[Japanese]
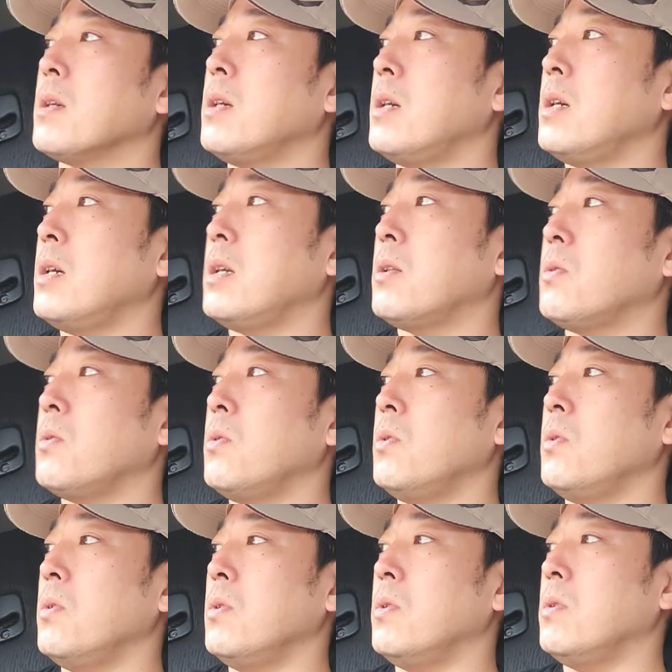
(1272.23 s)
えっ、ー、
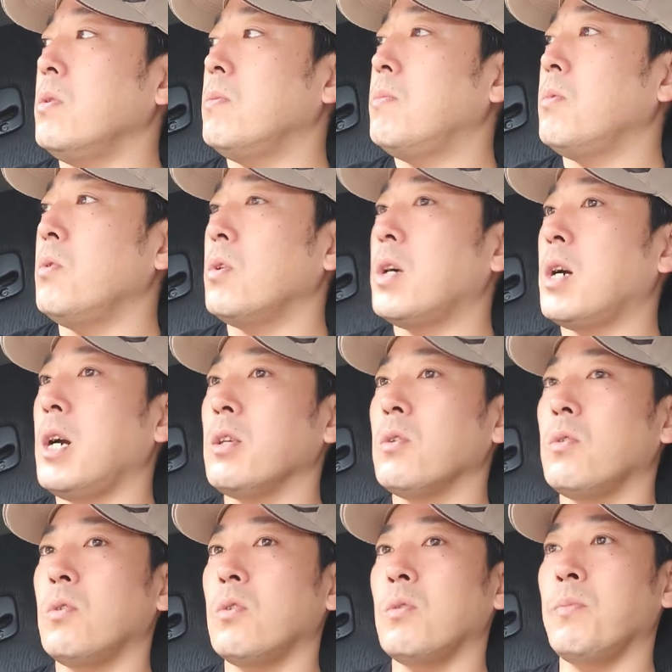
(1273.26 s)
ともう火
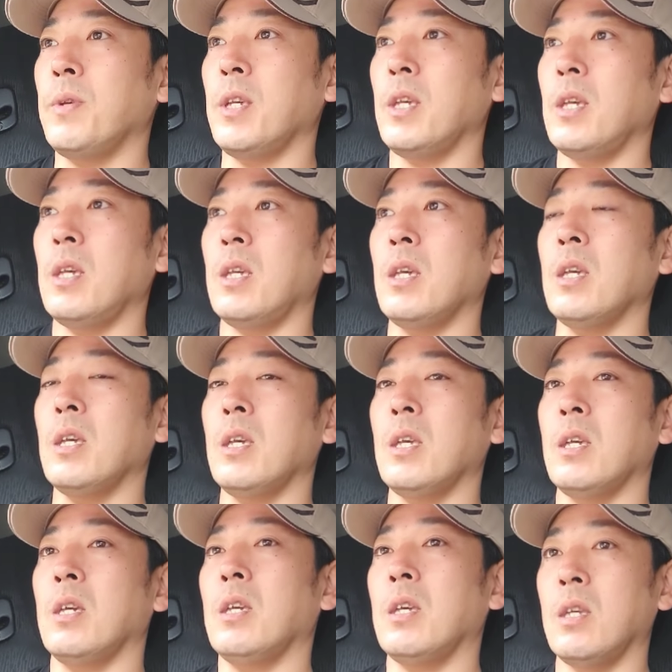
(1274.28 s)
曜
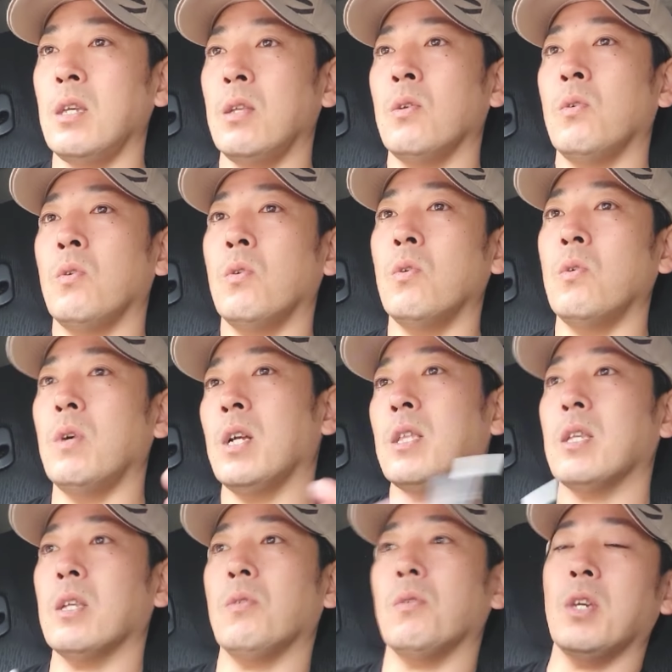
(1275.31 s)
日の終わっ
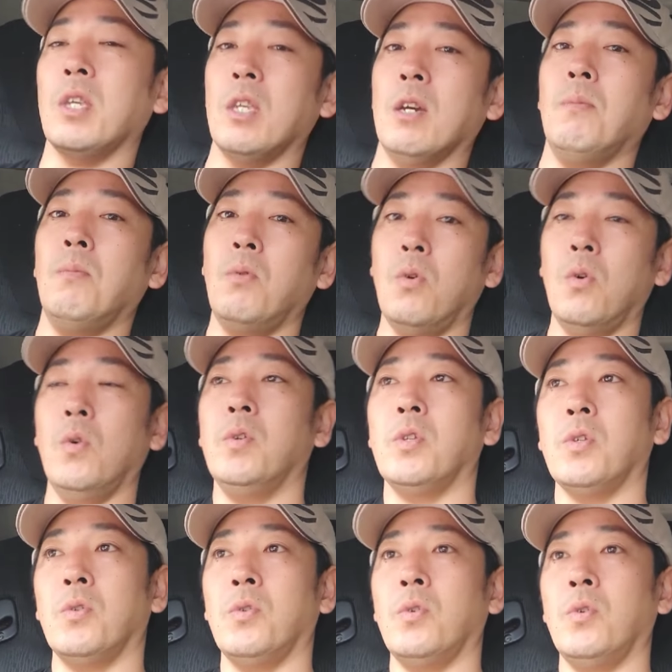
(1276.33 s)
た時にはもう
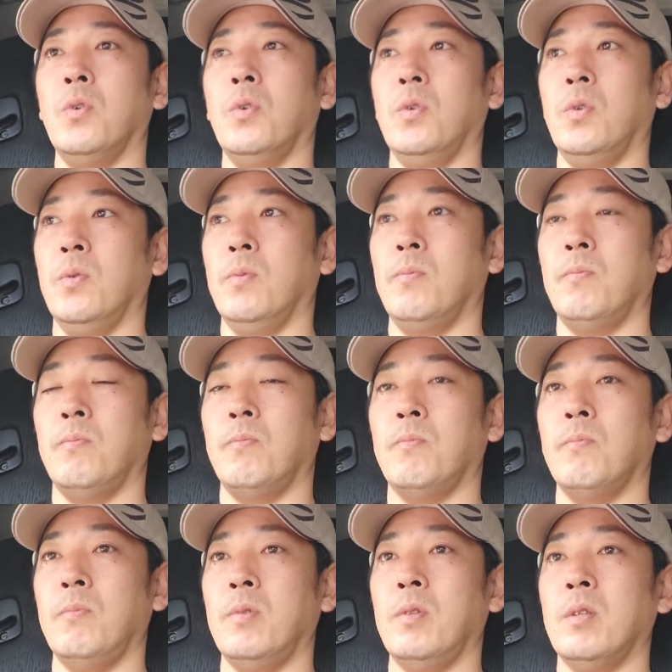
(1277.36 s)
その
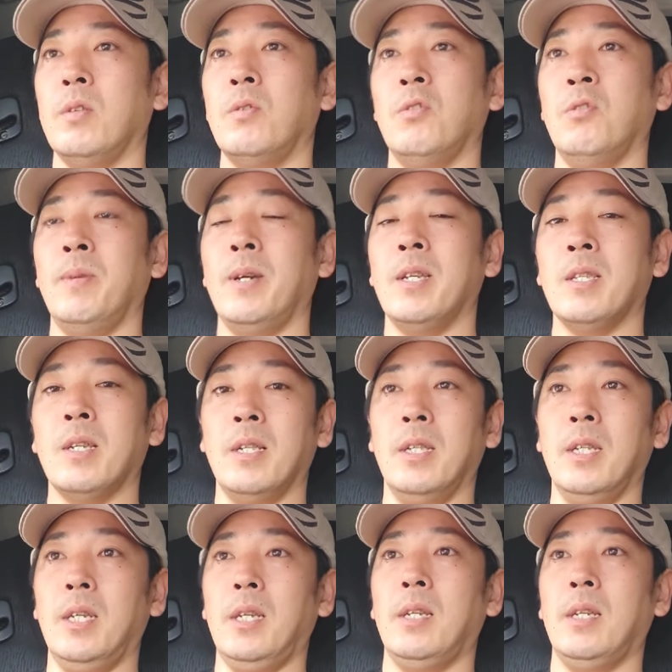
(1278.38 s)
車屋さんに、